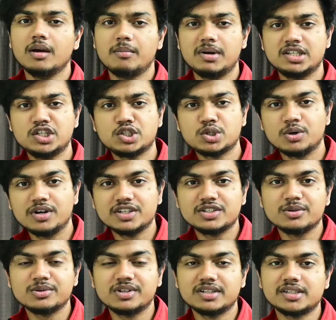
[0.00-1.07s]
बजीज़ छोटे
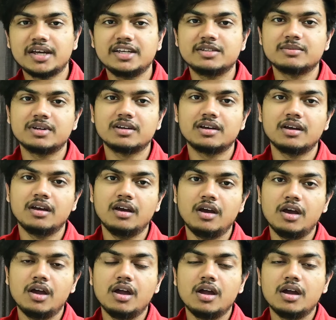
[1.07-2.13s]
से होते हैं साइज़ में
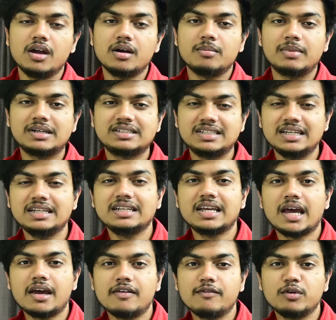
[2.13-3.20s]
बट सीन
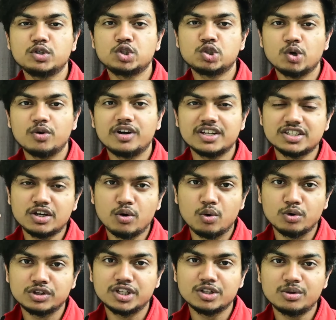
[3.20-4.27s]
क्या है वो छोटे से
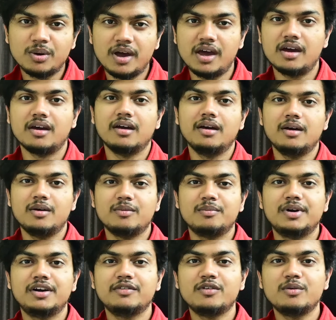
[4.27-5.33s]
होते तो हैं
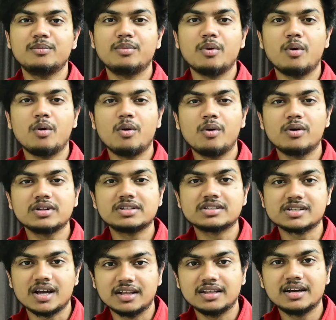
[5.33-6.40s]
बट वो बहुत
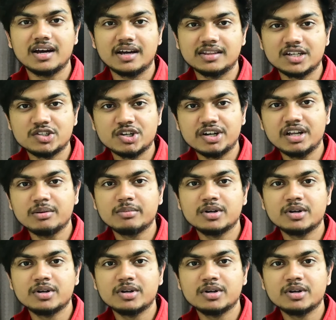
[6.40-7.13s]
ज़्यादा एनर्जेटिक